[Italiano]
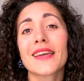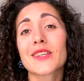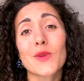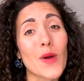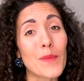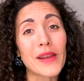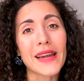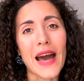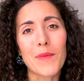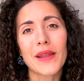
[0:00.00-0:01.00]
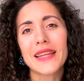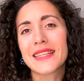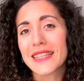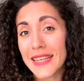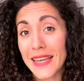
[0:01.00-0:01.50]
che sono applicabili
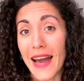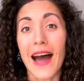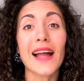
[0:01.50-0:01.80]
sia